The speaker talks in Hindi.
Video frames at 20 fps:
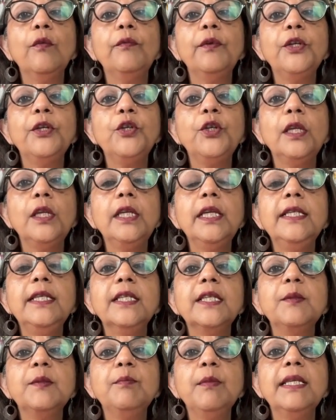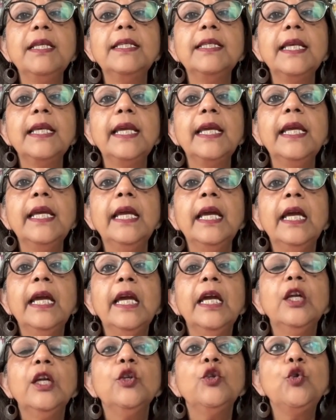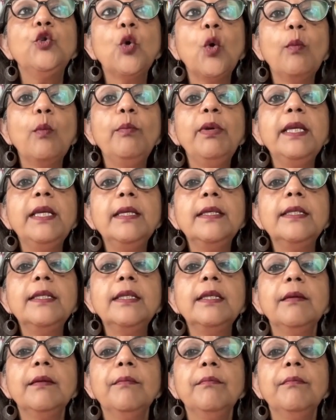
ऑफिशियली जिसमें से 24